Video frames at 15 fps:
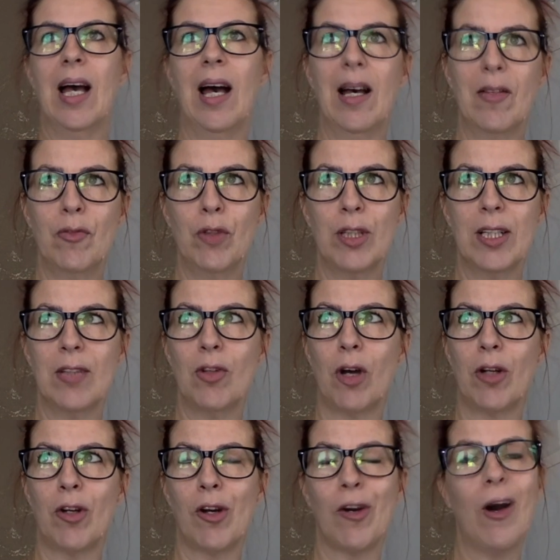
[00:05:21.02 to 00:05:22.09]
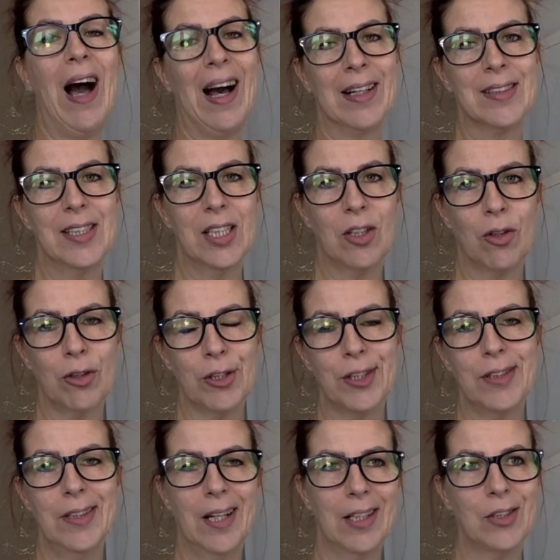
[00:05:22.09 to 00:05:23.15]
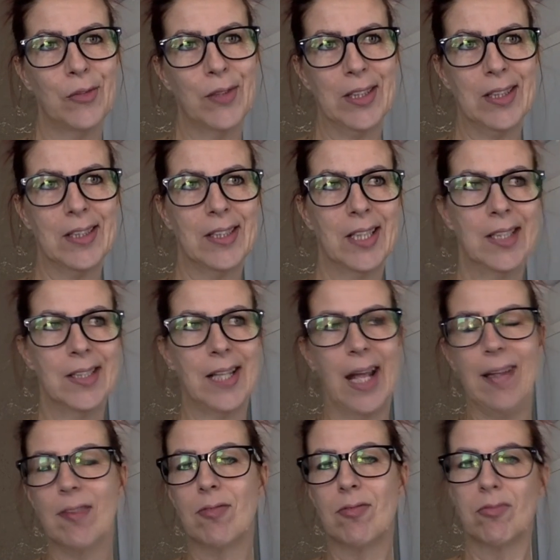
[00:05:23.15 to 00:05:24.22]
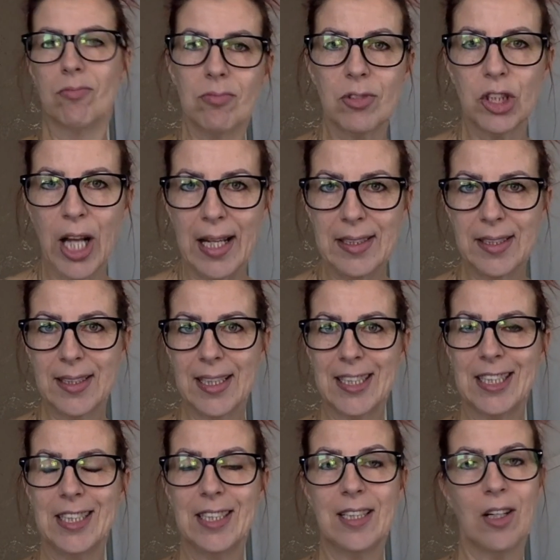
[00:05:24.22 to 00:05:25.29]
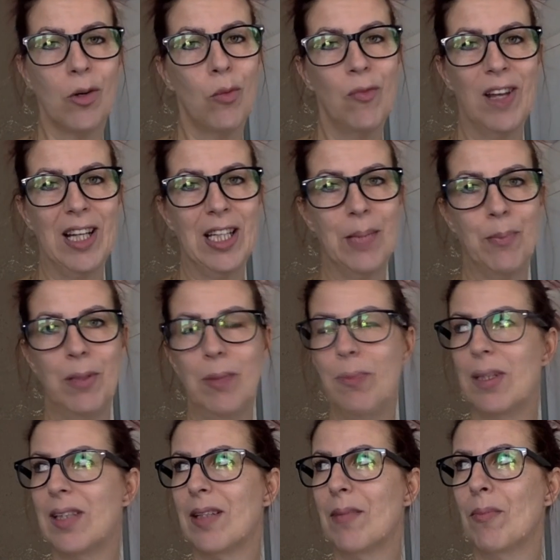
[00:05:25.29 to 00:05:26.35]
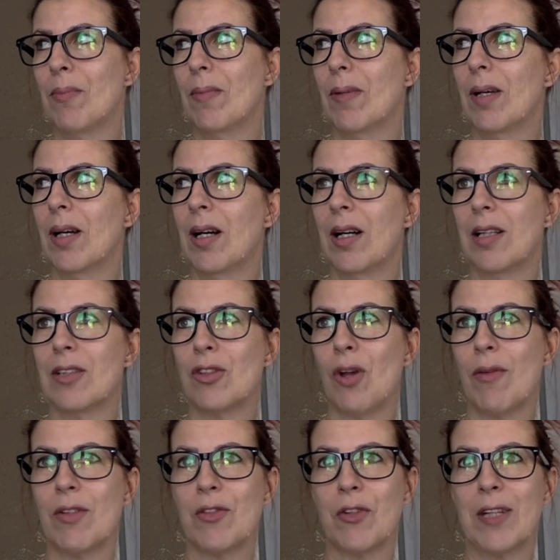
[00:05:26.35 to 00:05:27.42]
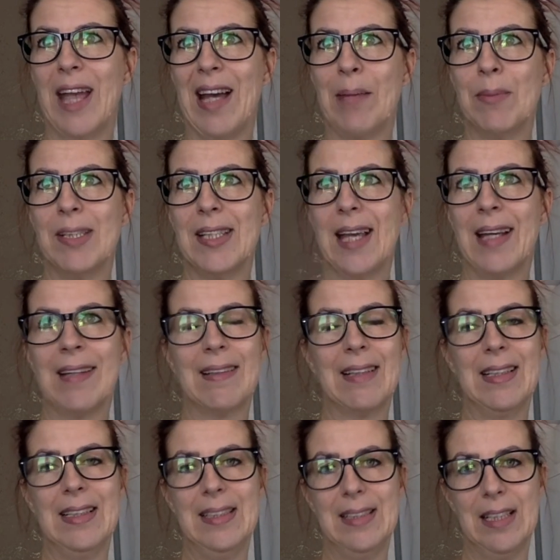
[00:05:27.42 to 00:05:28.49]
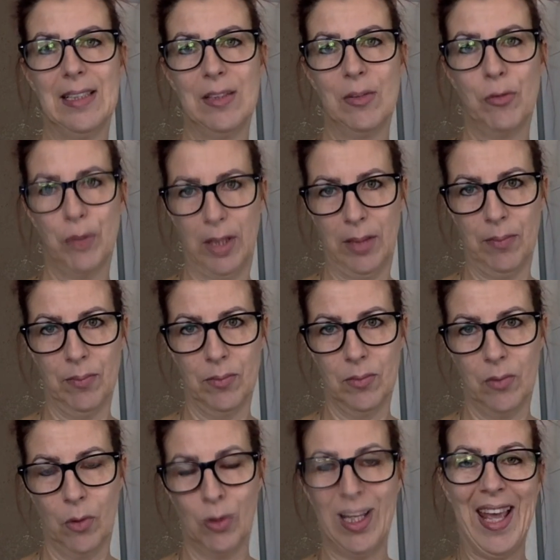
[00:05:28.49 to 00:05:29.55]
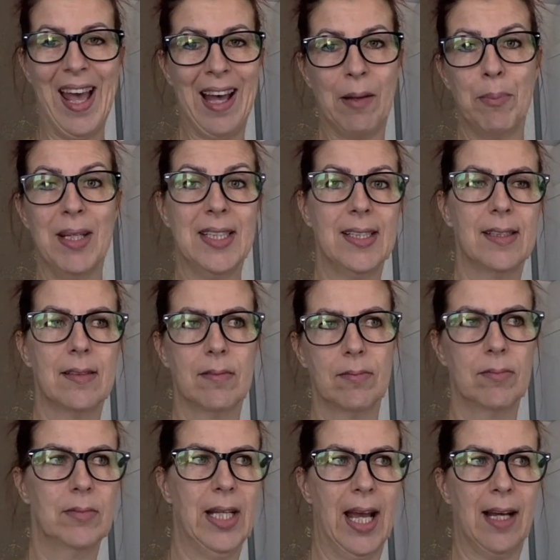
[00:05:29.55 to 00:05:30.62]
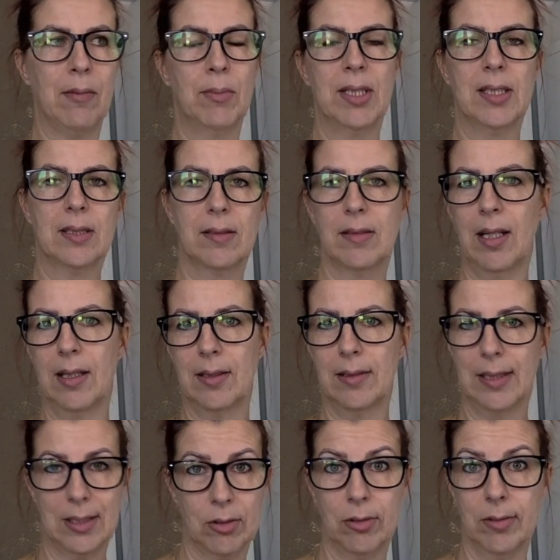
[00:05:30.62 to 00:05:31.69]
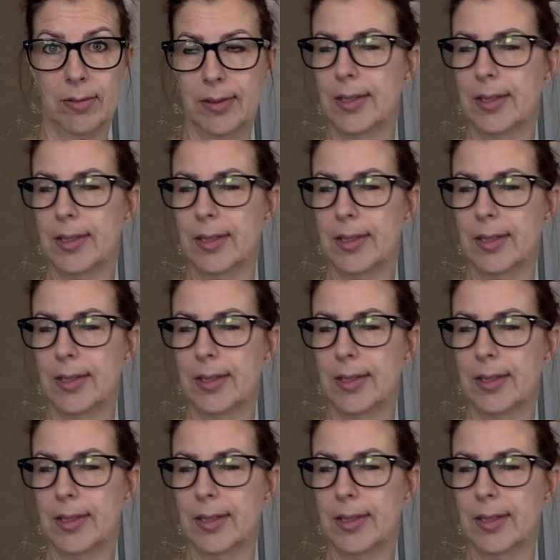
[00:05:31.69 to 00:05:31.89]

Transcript: äh, würde er 9,80 Euro kosten. Ja, also wenn die 10 Cent scheiße ich da jetzt nicht herum, weil ich bin mit dem äh, Service von Hermes eigentlich nicht sehr zufrieden. Oder Hermes. Hermes, ja, so